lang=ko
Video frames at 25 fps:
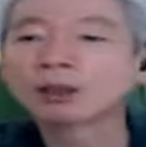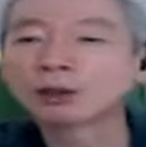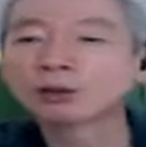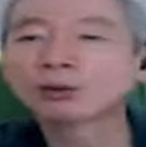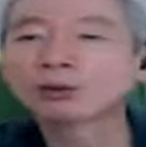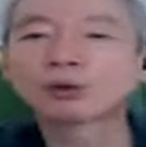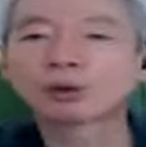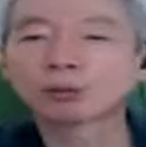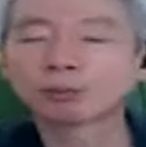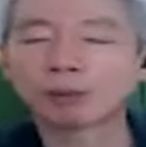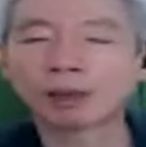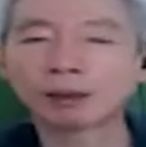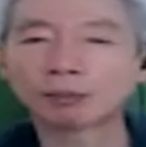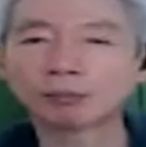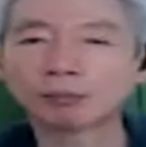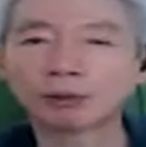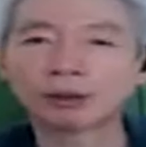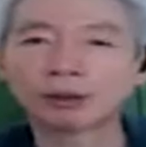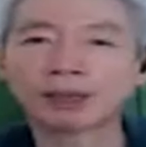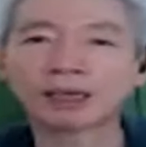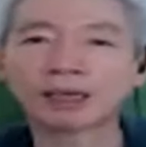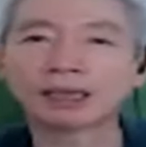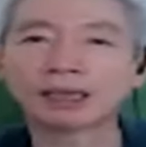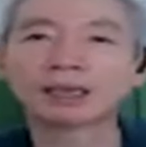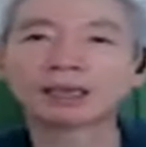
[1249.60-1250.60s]
그쪽
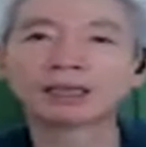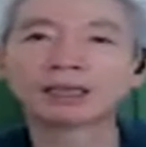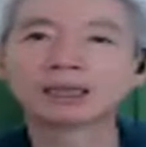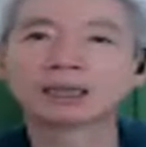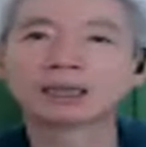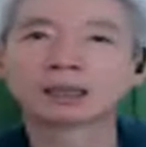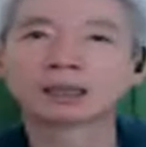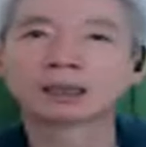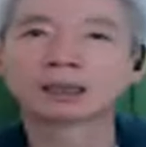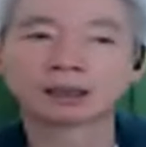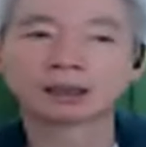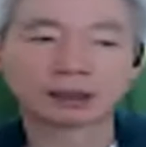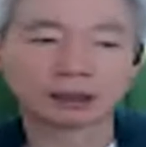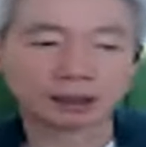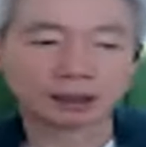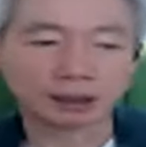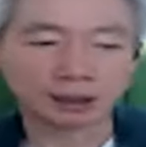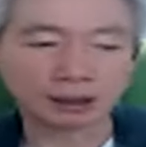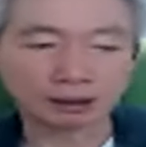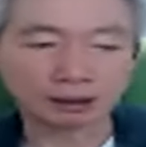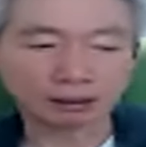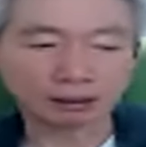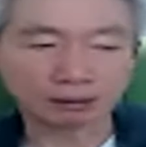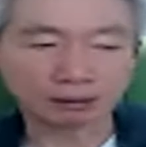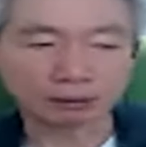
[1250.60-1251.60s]
방면에
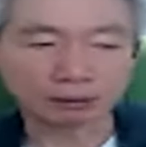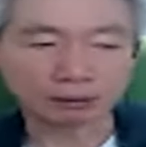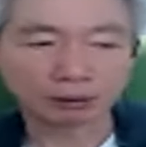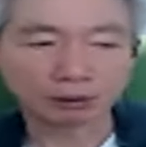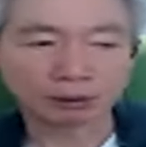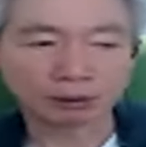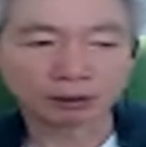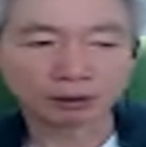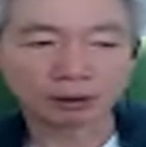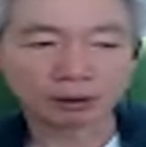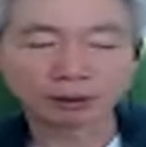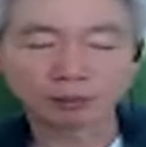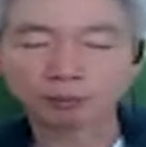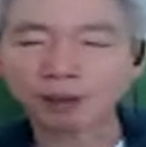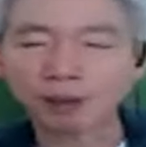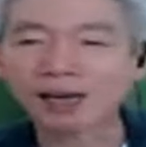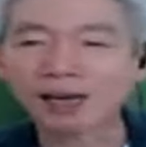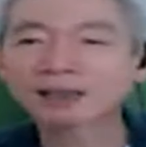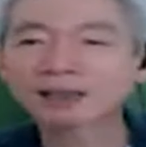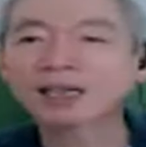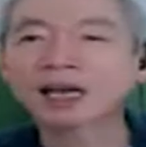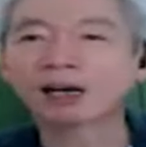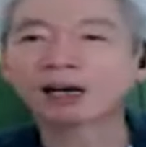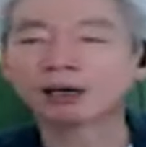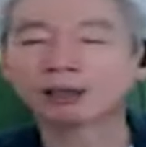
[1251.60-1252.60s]
에,
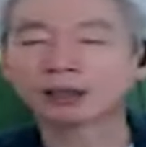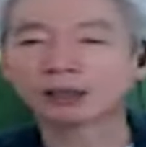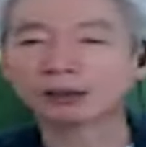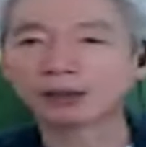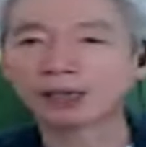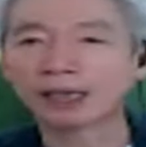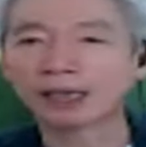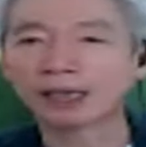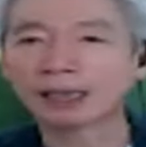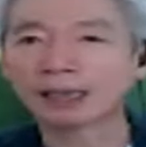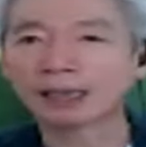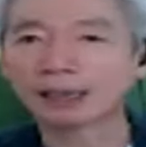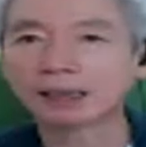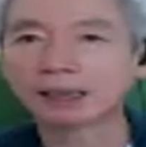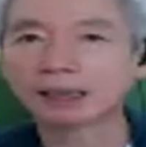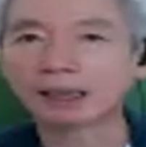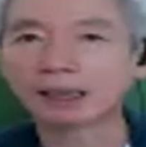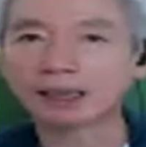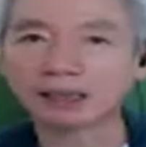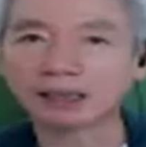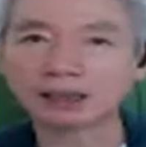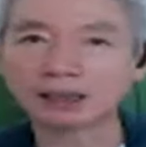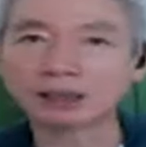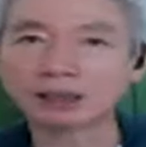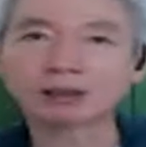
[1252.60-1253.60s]
박사 과정 에,
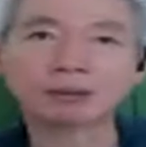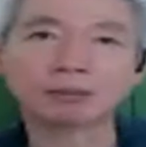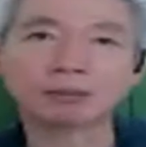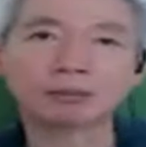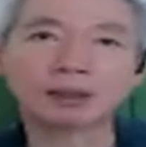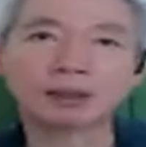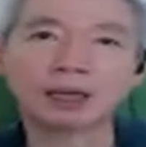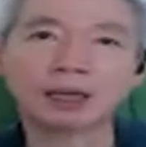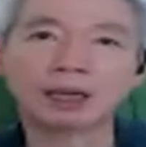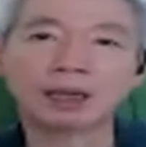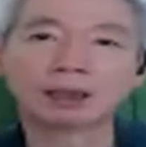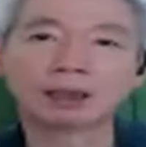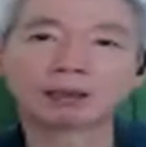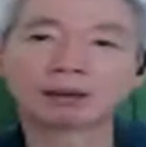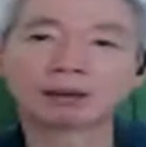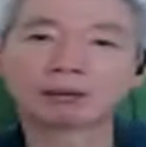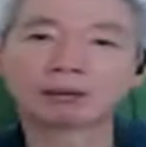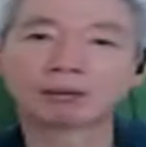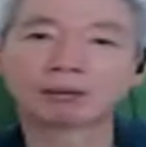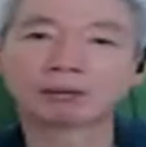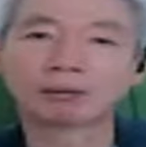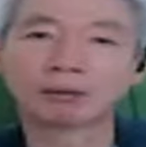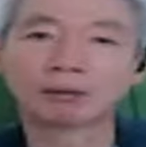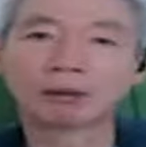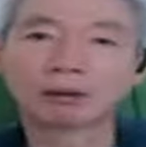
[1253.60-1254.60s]
있습니다.
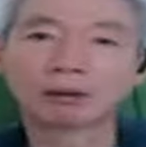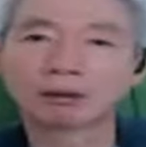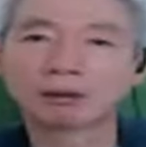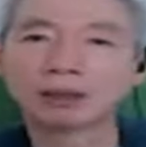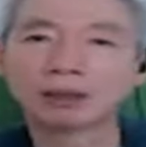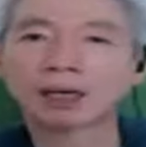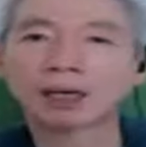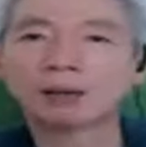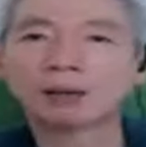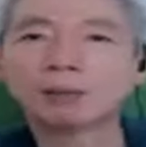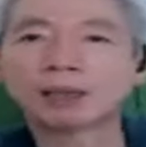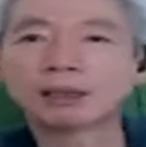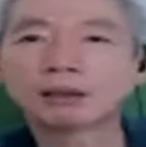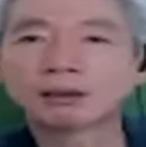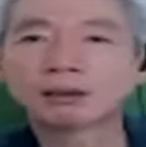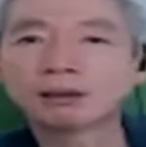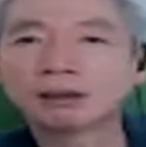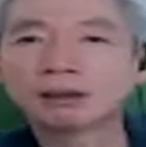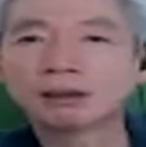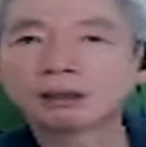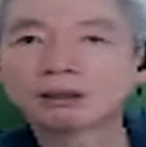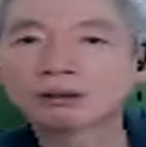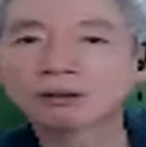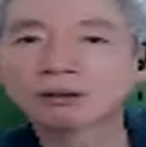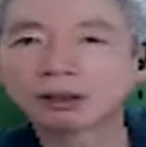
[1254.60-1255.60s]
얘가 몇
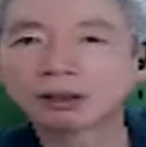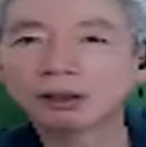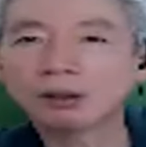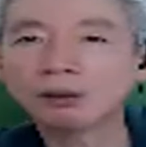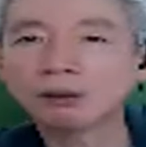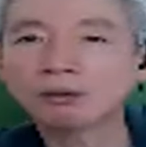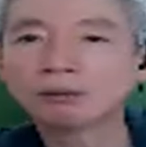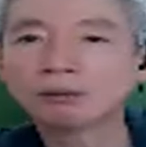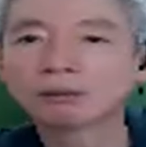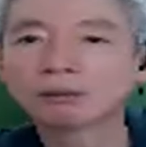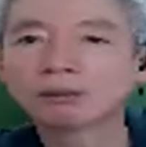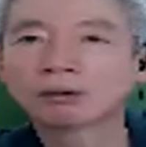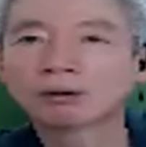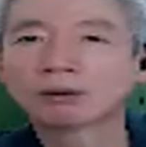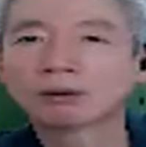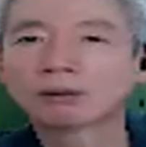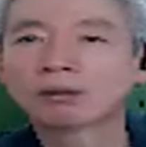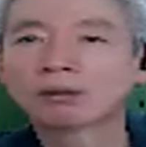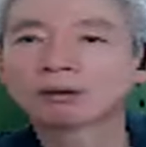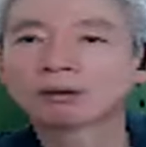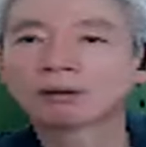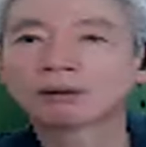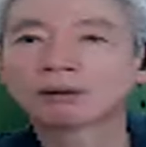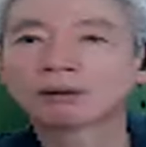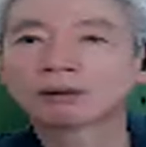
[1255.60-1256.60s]
등이었어요?
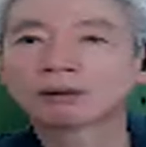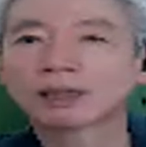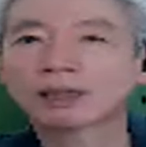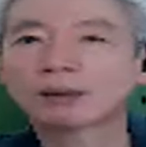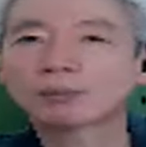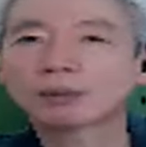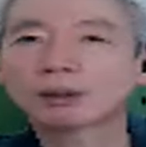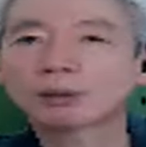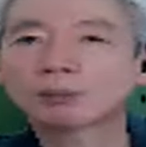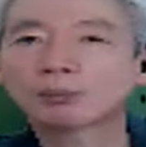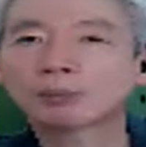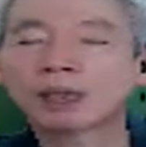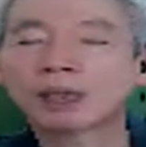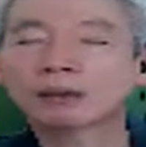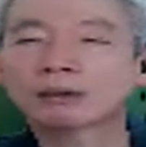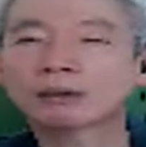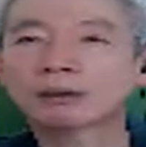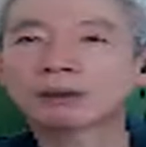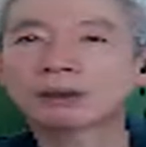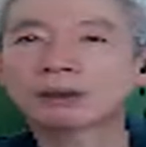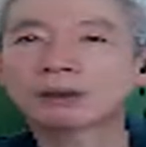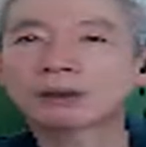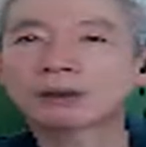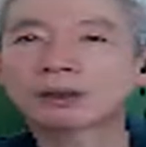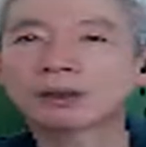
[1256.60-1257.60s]

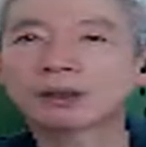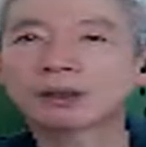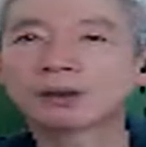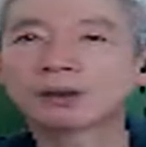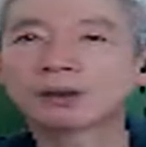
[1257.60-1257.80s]
38등이었어요.